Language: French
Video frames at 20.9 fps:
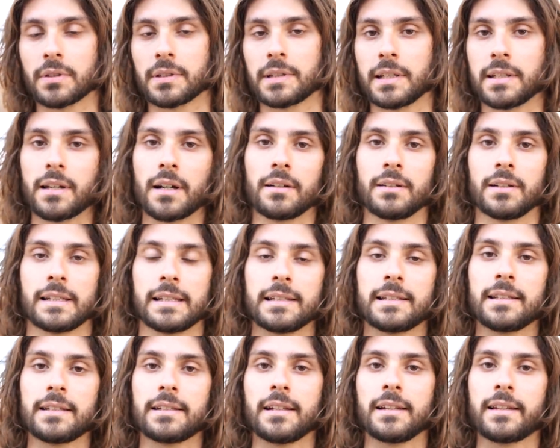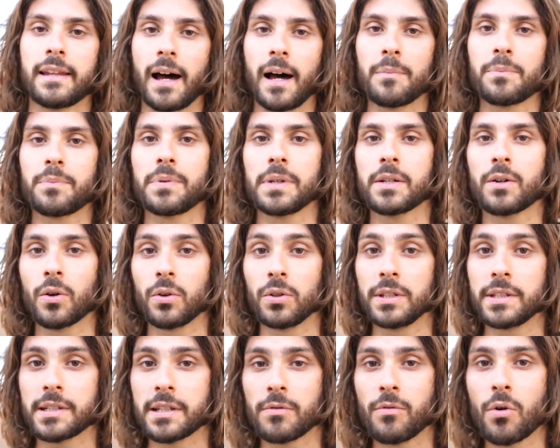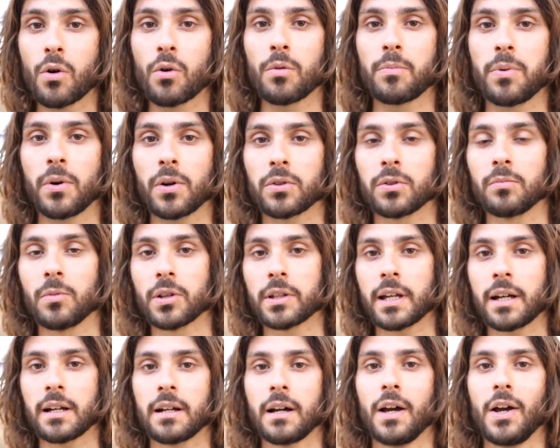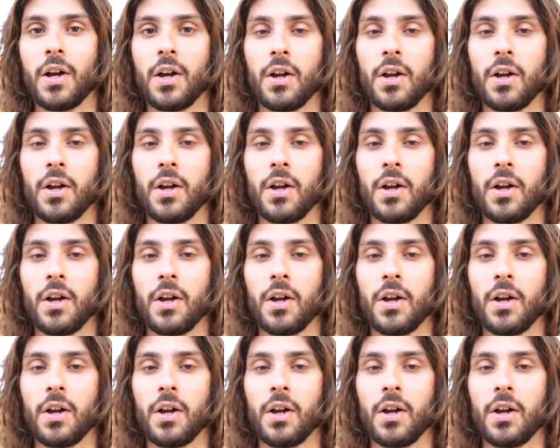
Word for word: c'est-à-dire le TCC thérapie cognitivo-comportementale.